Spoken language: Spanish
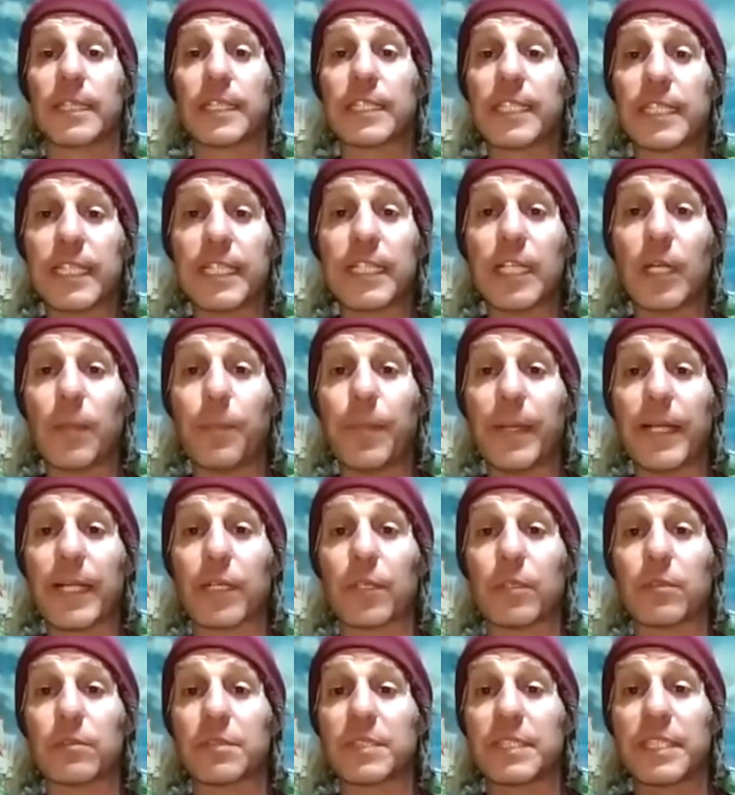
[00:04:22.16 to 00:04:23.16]
que tienen el
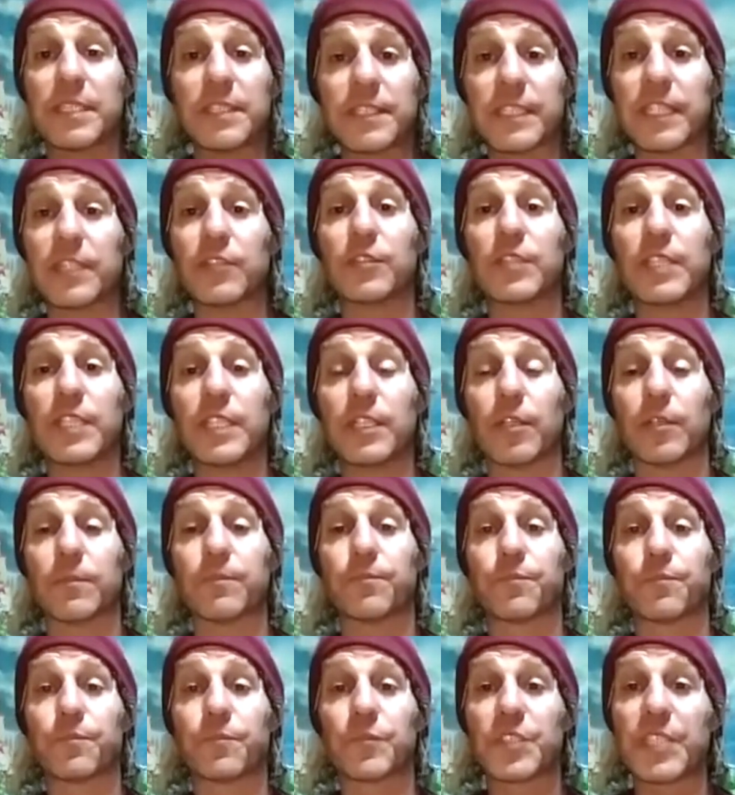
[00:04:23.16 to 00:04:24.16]
perro sin sentido,
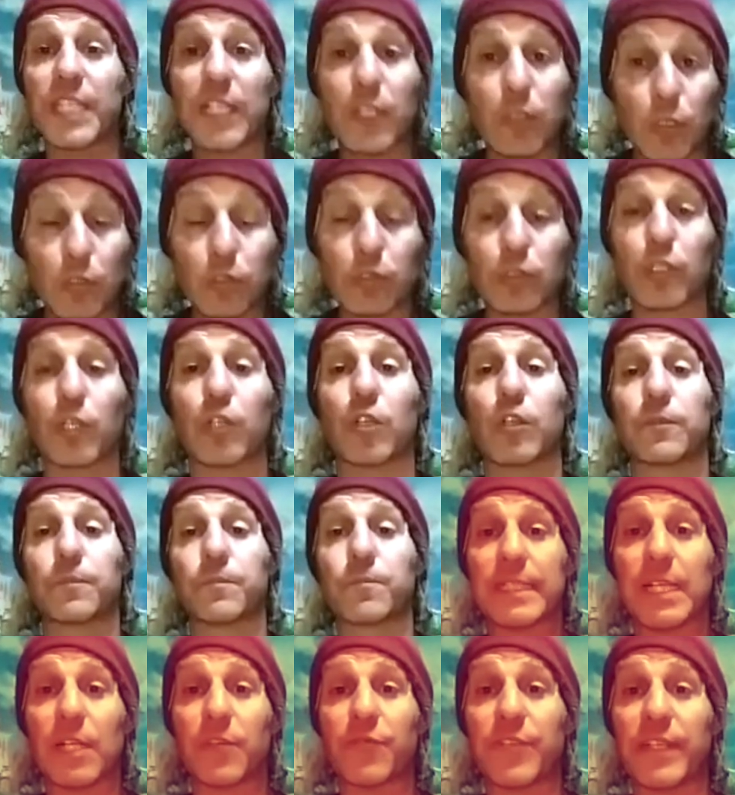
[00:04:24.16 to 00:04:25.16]
sin control
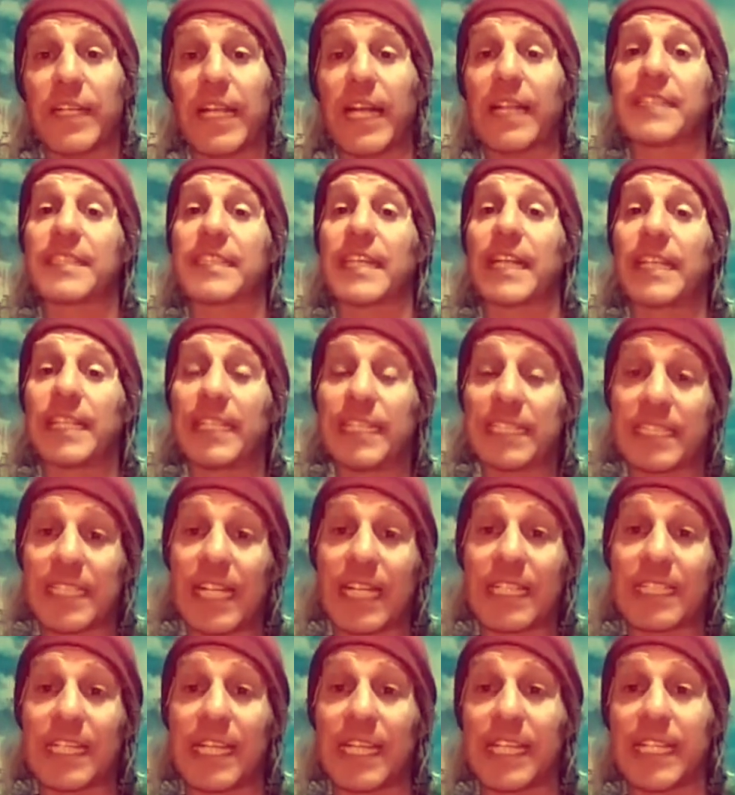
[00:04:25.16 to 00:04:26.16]
y al final salen
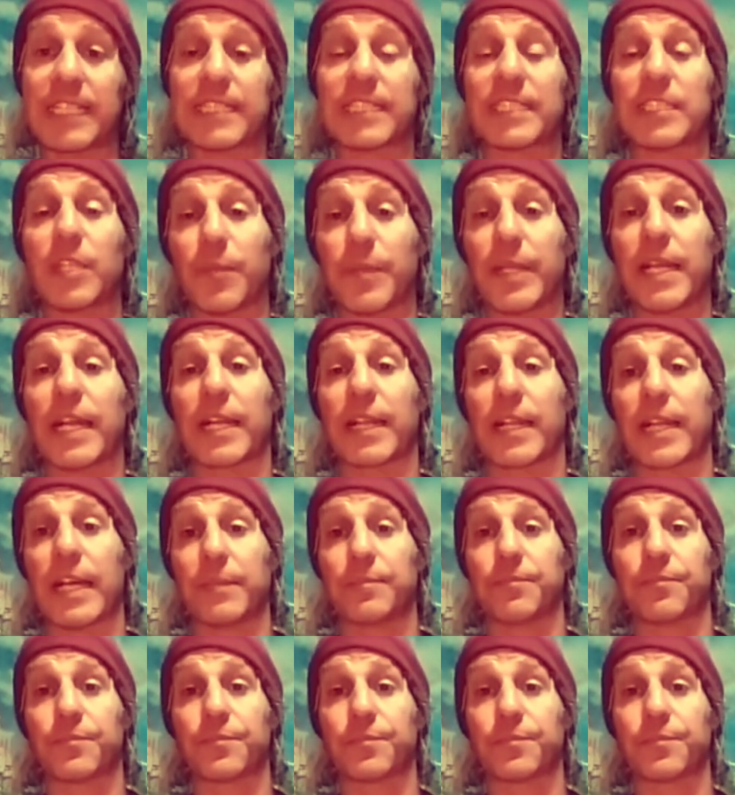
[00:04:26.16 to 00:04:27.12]
estas leyes de mierda